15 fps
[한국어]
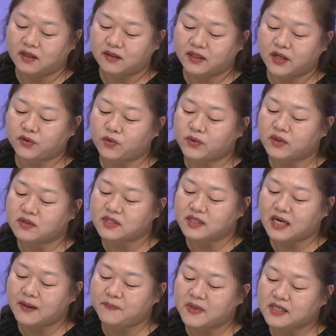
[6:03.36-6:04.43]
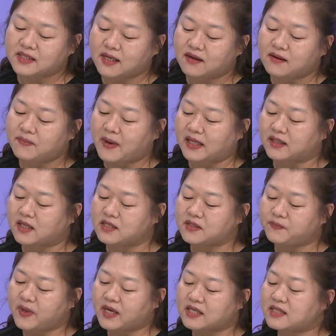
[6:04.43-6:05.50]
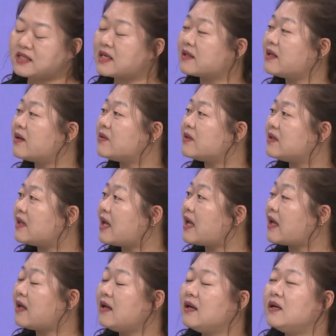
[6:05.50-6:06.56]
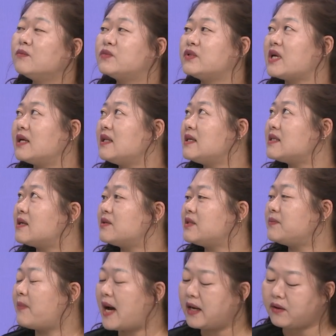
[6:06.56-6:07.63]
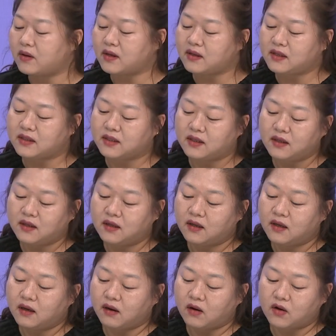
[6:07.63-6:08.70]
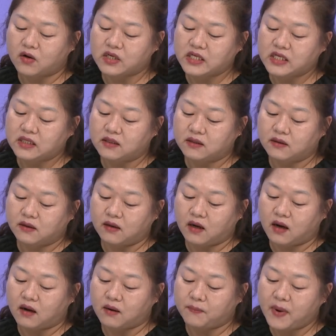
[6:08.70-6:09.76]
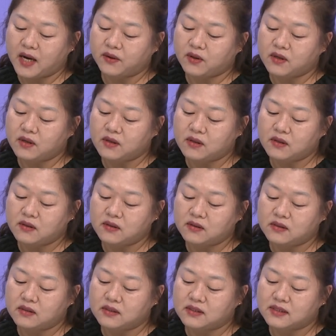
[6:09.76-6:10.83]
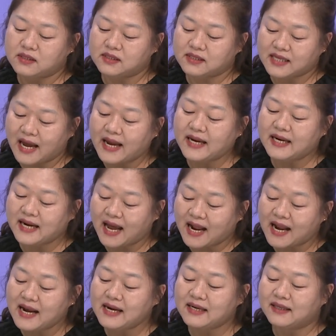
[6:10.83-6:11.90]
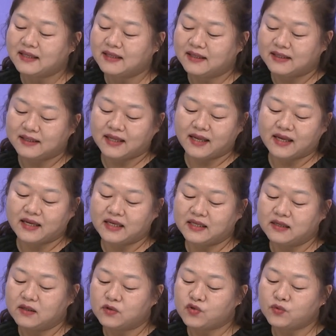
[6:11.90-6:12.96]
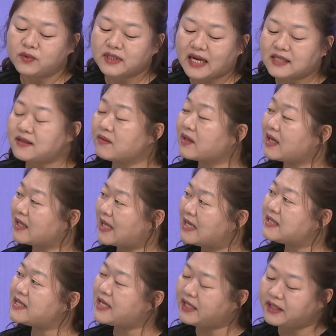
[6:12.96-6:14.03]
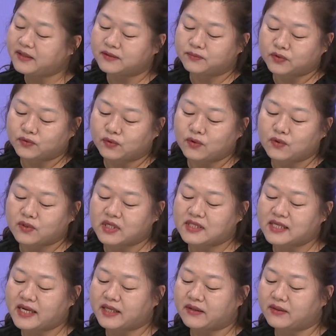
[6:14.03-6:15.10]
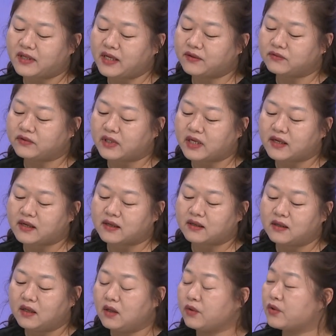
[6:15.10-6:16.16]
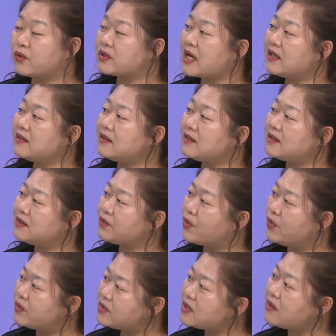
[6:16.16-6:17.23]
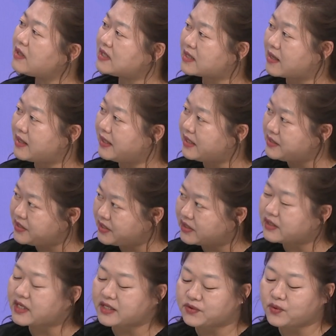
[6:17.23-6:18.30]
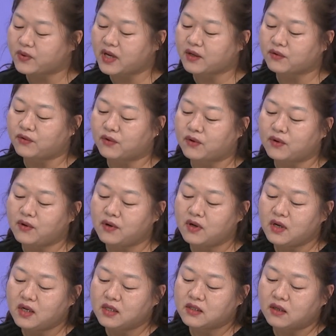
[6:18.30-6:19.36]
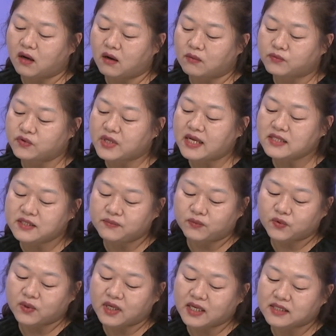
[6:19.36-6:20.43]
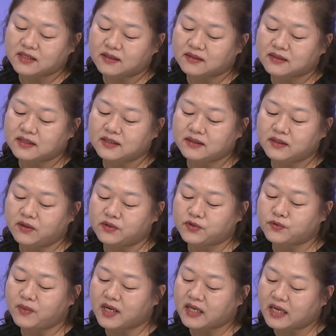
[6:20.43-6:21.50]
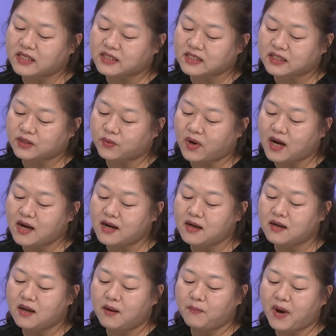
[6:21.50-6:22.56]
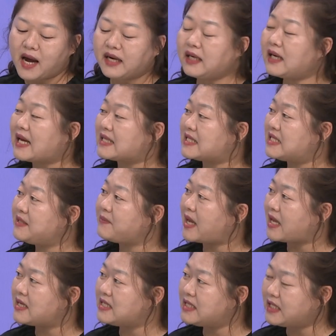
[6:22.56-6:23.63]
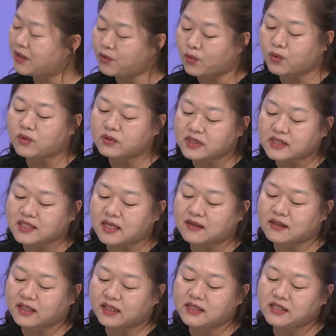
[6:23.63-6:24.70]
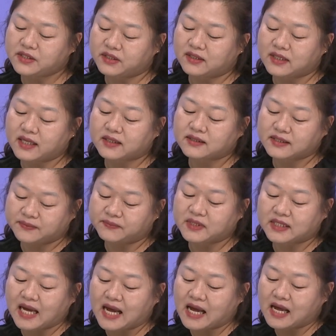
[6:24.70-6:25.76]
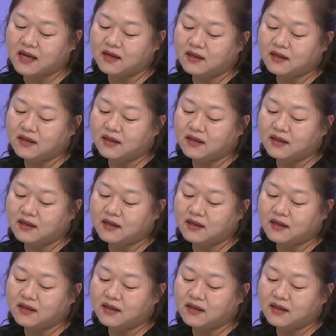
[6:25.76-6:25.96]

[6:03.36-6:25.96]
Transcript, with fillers: 대통령실 앞에서 반대 집회가 시작되었는데 부산에서는 8월 어, 어 8월 네. 4일 날 네, 25개 단체 이름으로 기자회견을 했고요. 교사들은 교육청에서 1인 시위를 계속했고 어, 부산진보당에서는 현수막 개시와 8일 아침에 시내 곳곳에서 1인 시를 했습니다.